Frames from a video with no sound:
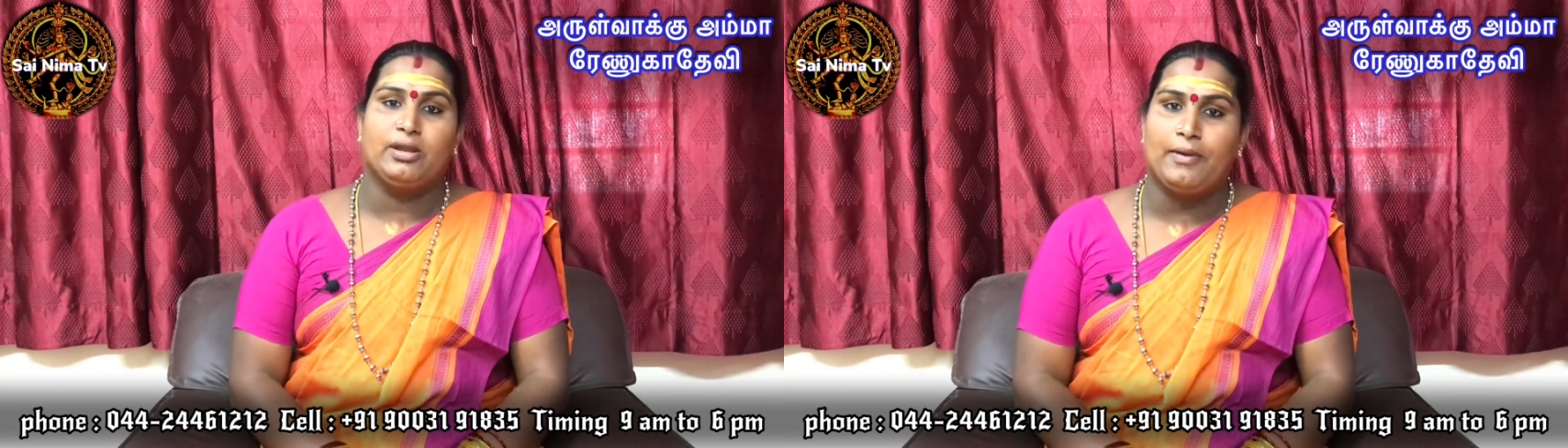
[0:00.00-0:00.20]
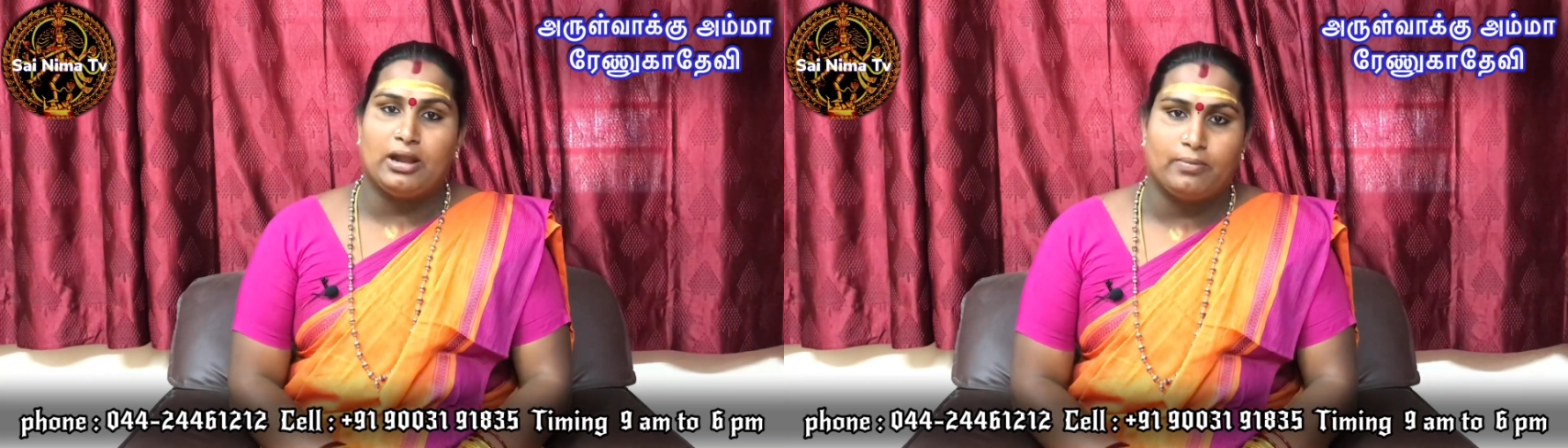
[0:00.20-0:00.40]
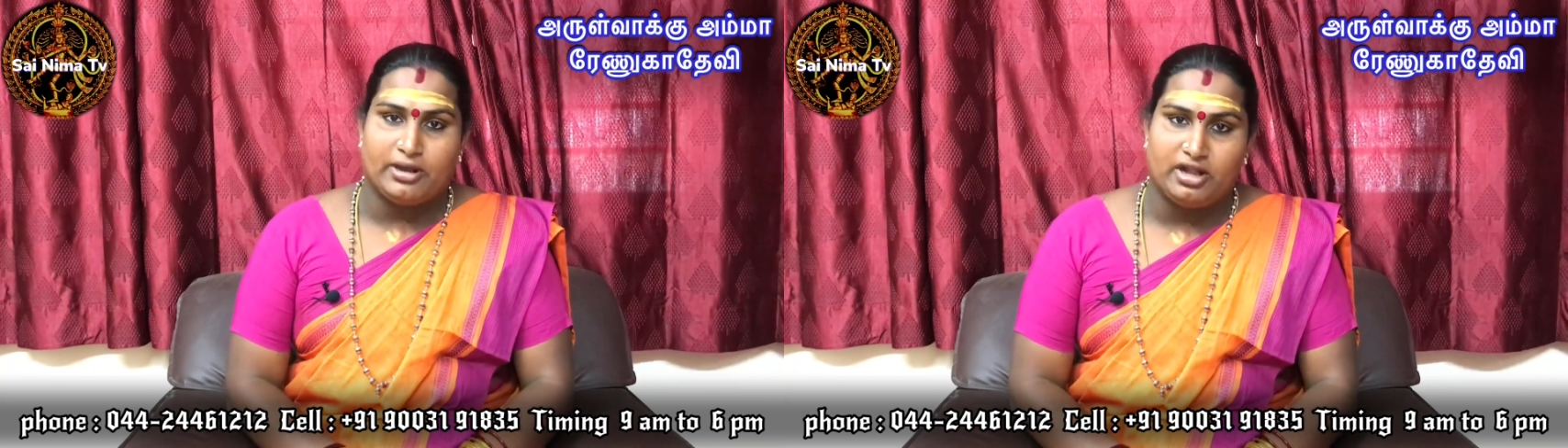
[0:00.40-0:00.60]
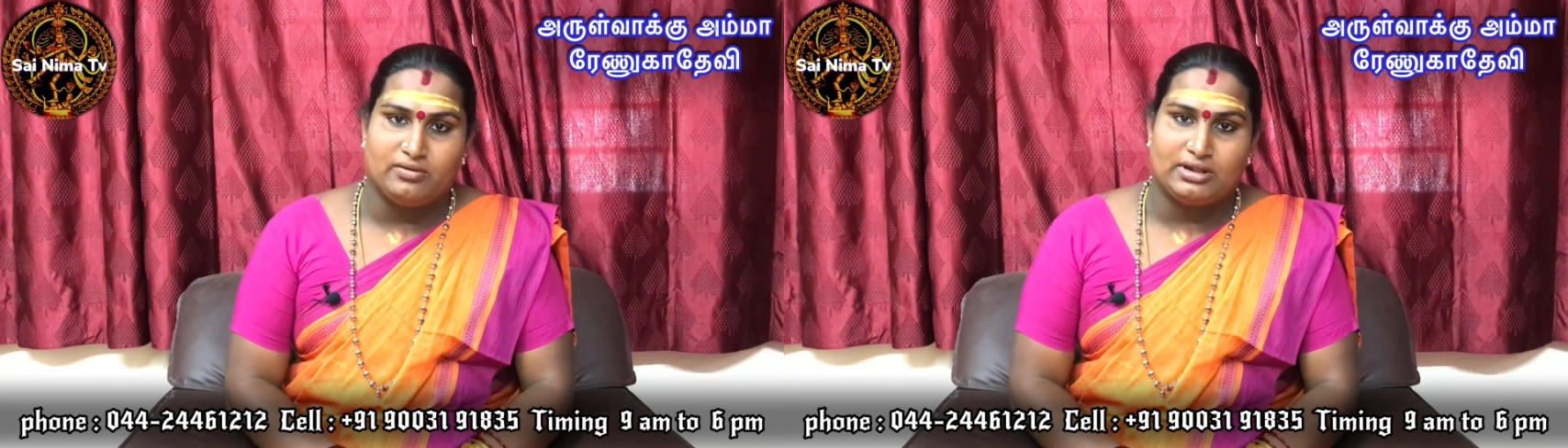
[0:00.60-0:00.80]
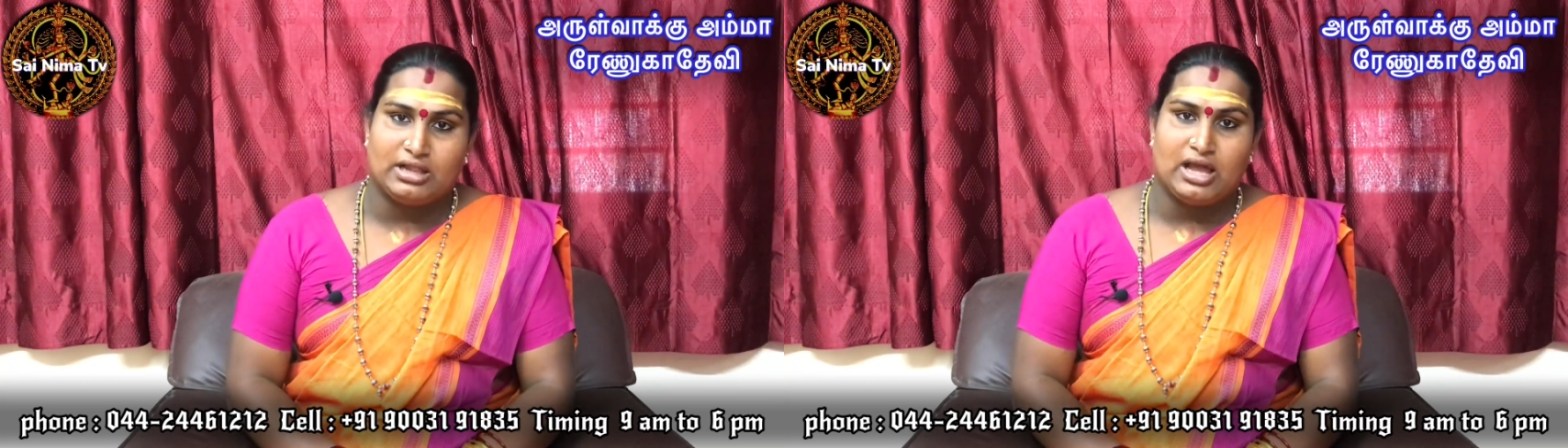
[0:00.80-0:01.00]
வழிபாடு
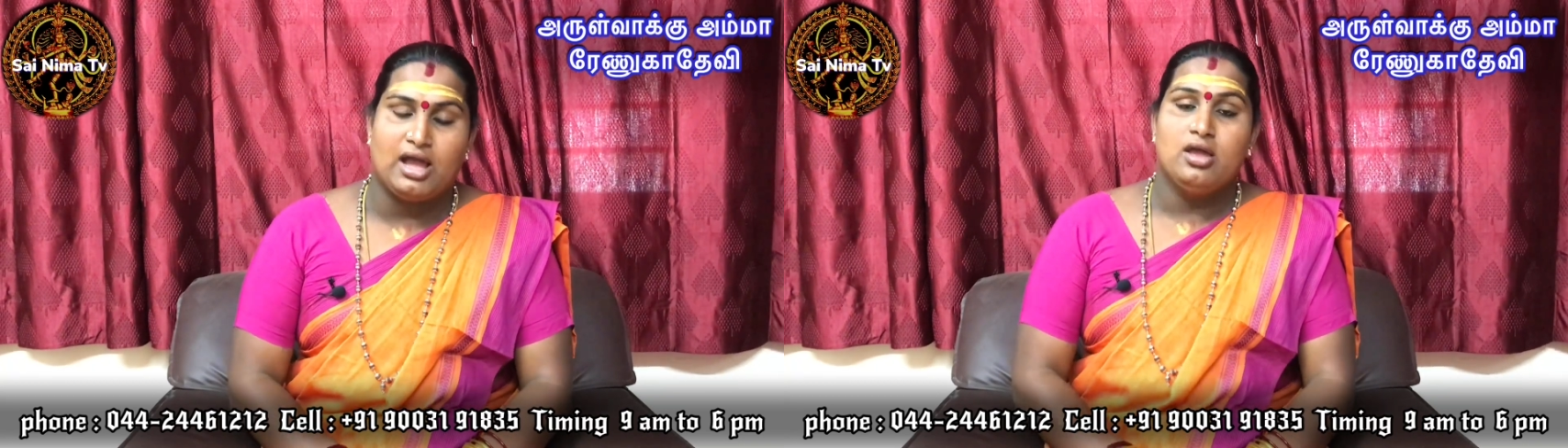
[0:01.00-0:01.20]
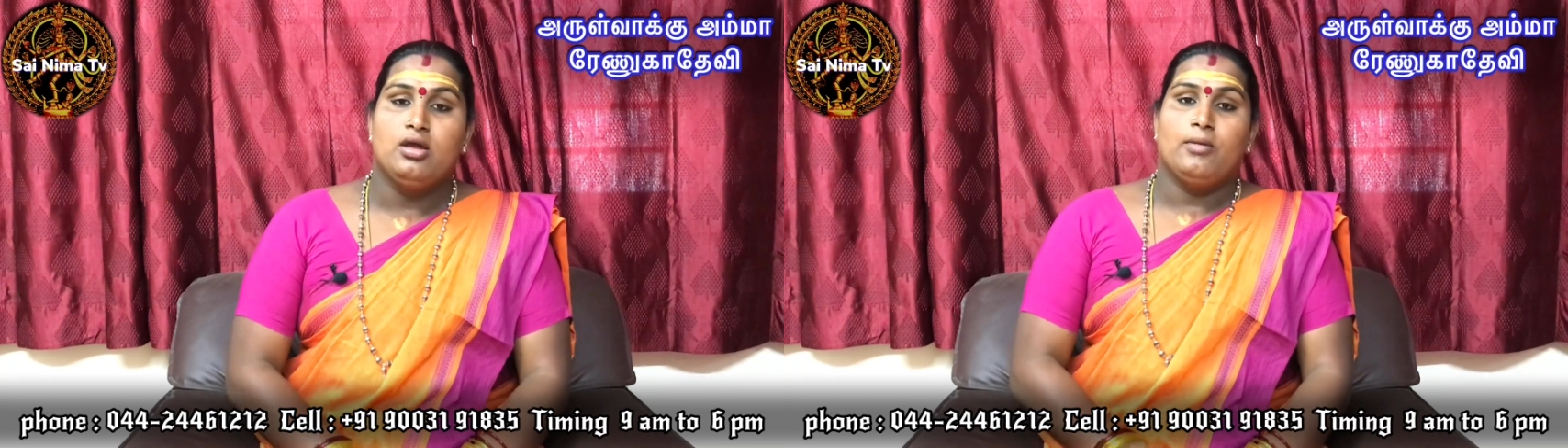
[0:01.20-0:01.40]
பண்ணிட்டு வந்தால்